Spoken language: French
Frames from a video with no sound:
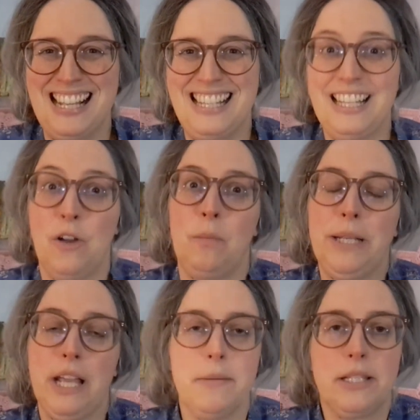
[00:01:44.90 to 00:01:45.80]
c'est
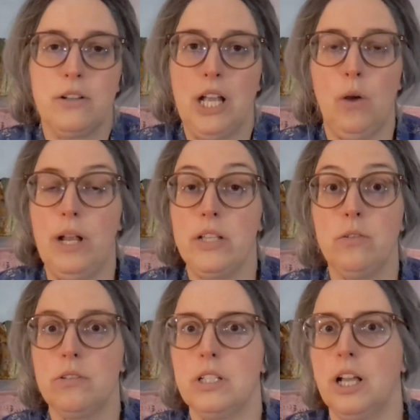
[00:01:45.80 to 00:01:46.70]
compliqué parce que les
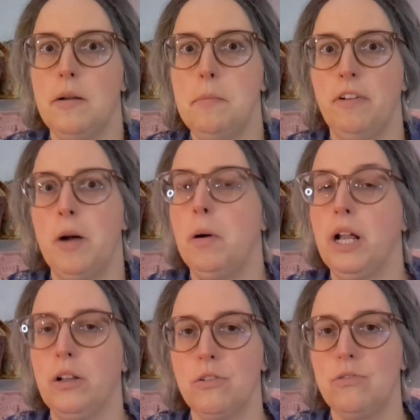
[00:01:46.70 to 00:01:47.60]
relations, c'est quand même vraiment
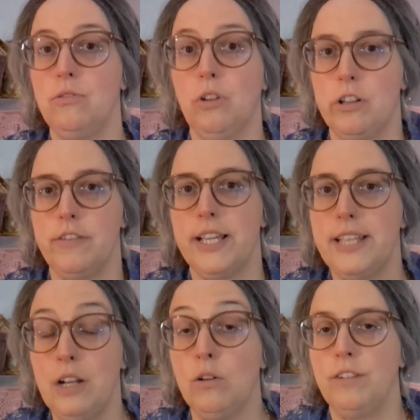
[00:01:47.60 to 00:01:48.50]
quelque chose de
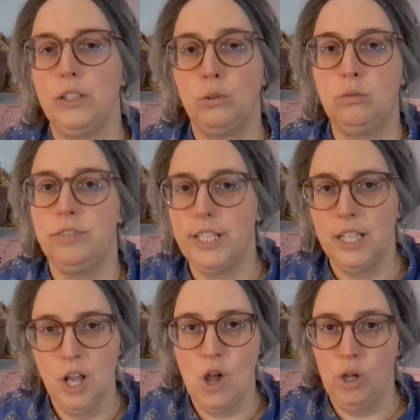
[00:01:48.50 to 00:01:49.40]
transversal qu'on va
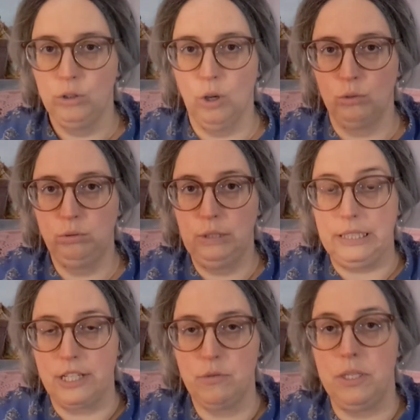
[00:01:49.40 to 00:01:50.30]
trouver dans toutes
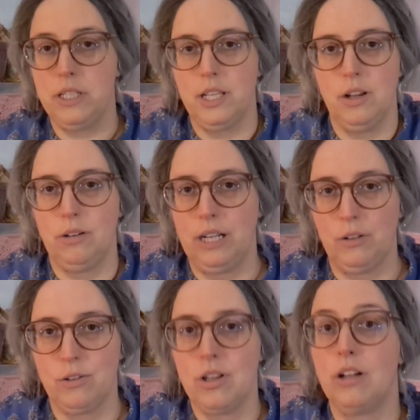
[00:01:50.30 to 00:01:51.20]
les suites. Et en
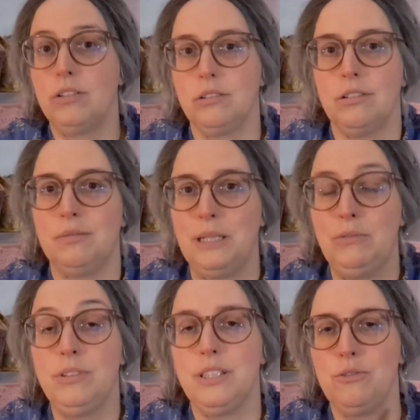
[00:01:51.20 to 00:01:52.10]
quelque sorte, euh, bah,
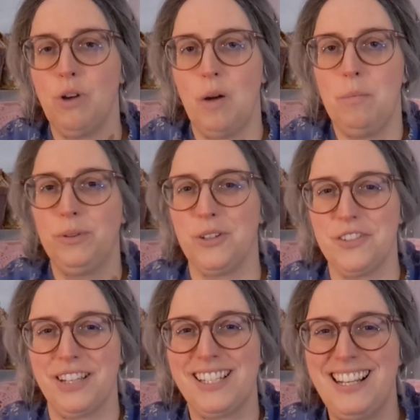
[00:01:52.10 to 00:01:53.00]
tout c'est toujours un peu
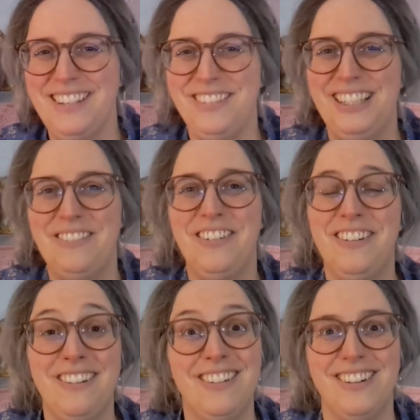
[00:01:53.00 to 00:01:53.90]
transversal,
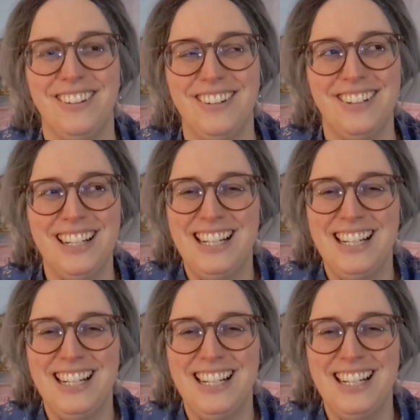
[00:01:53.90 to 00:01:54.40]
évidemment. Euh.